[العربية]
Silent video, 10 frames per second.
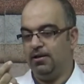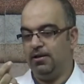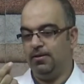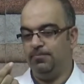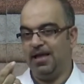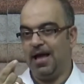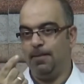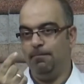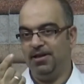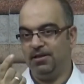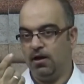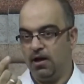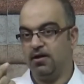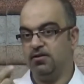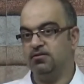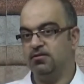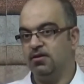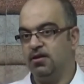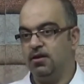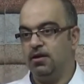بتاع حبات الخرز
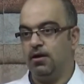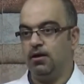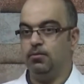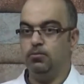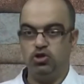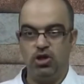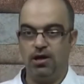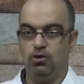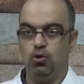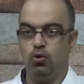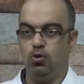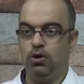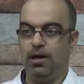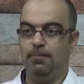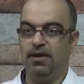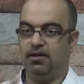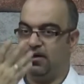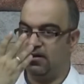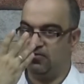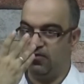بنشاهد آه، دخول حبات
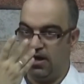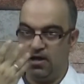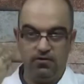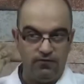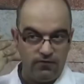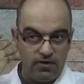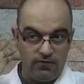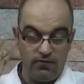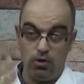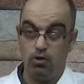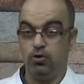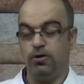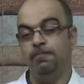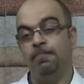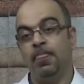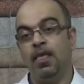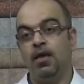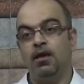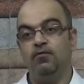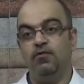خرز في الانف في الاذن
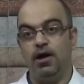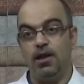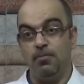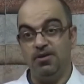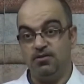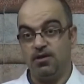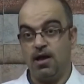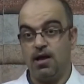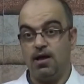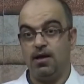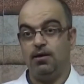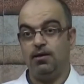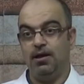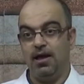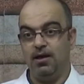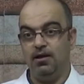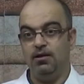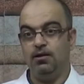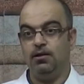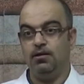فانا بنصح
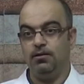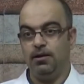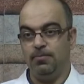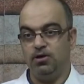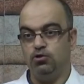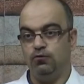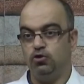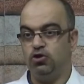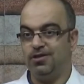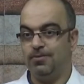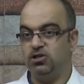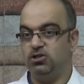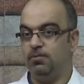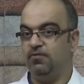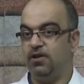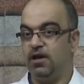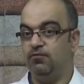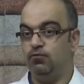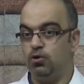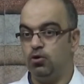الاهل لما يشوفوا جسم اجنبي في
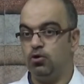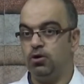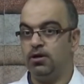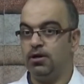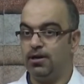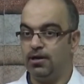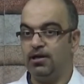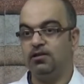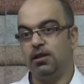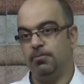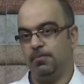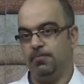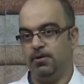الانف والاذن الى الطبيب